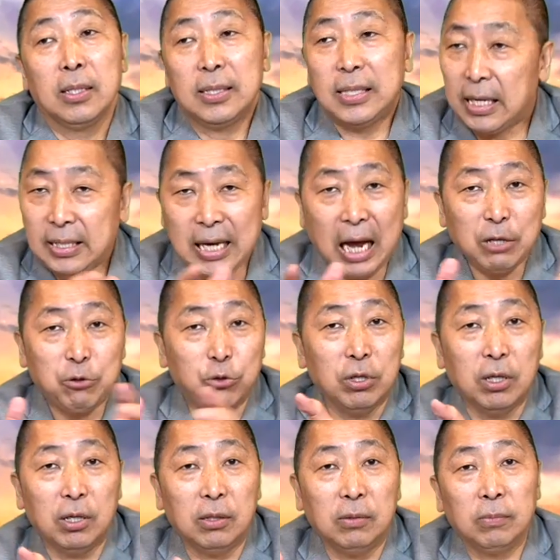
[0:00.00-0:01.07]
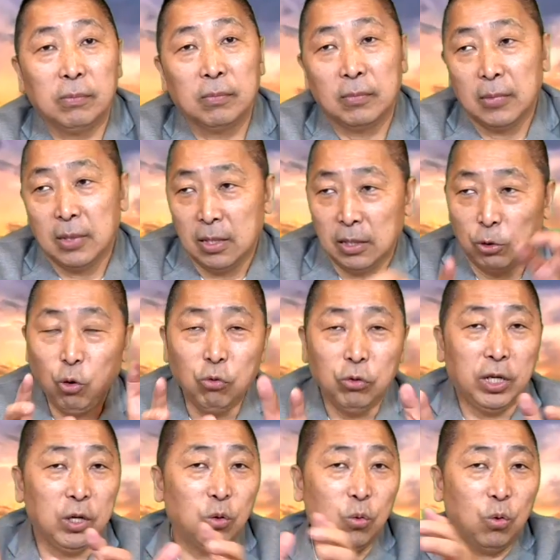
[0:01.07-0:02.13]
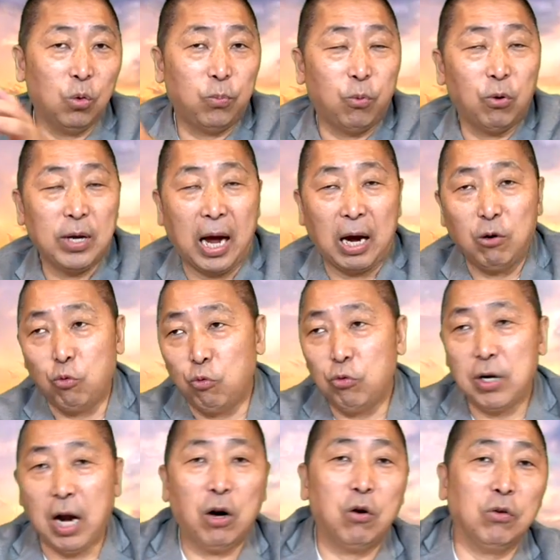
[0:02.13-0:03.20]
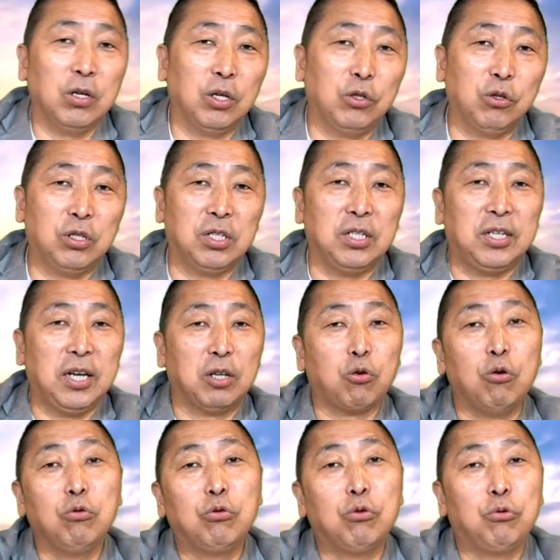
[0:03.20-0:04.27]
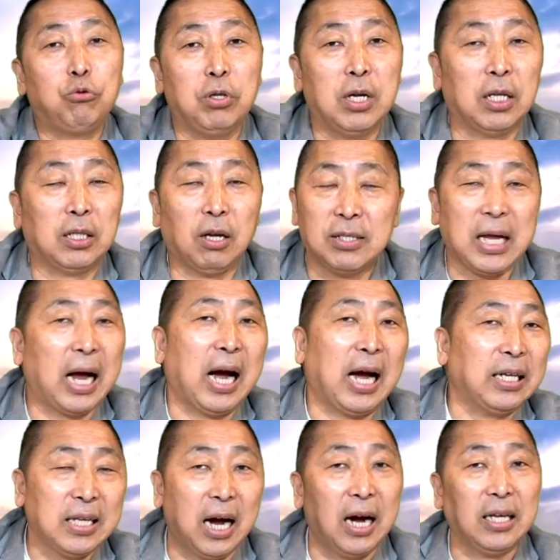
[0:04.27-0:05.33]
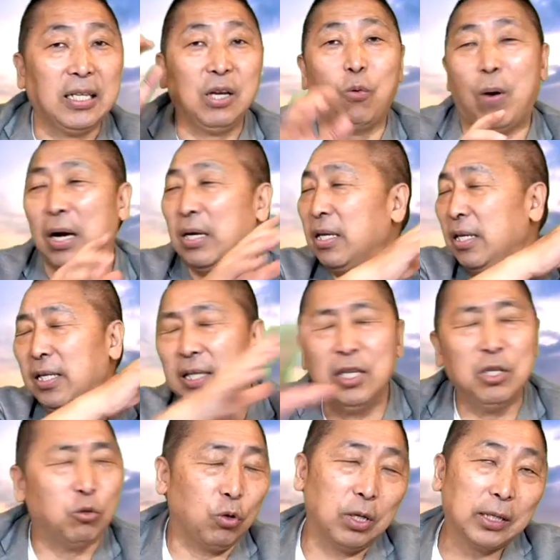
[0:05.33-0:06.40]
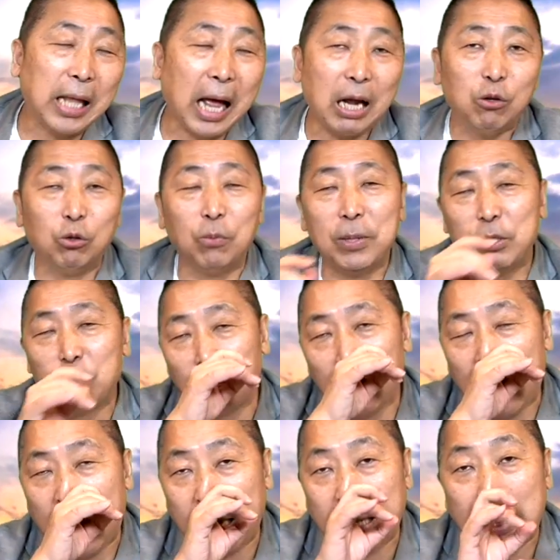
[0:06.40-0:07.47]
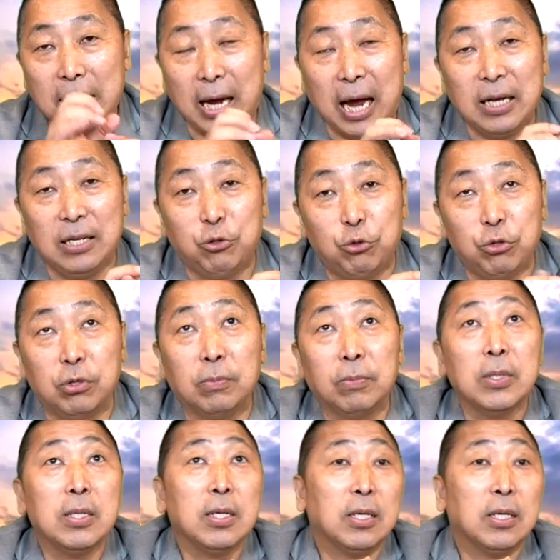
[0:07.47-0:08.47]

再下去呢，洞庭湖、鄱阳湖，然后呢就直接冲出去呢到上海，上海也完了，一定所有的大楼都被冲到海海海里去。